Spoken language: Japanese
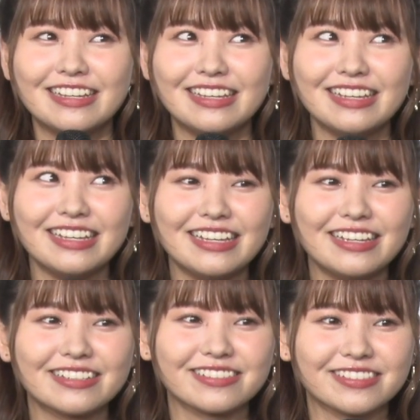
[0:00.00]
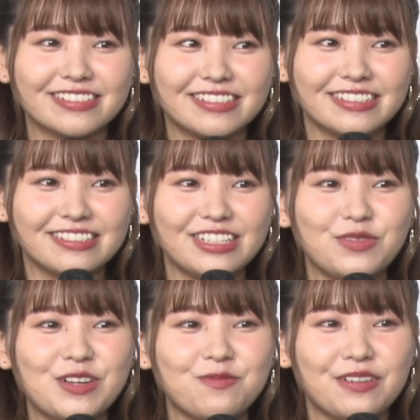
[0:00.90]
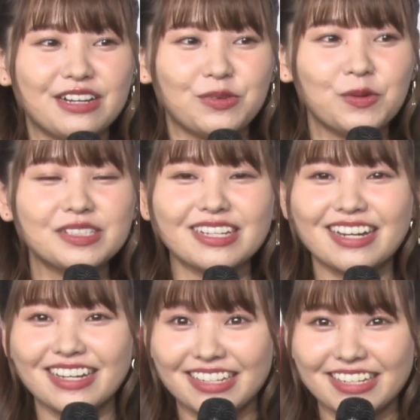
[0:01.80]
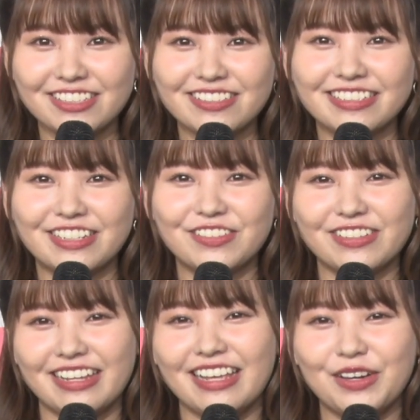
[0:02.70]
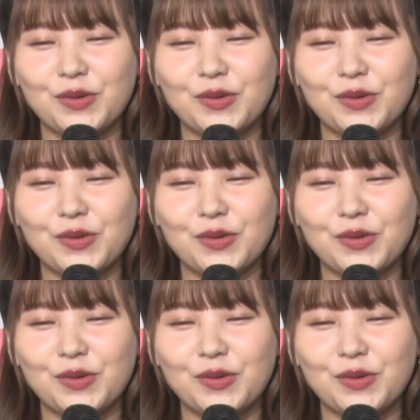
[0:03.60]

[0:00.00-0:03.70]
えー、でもやっぱ大阪が大好きなので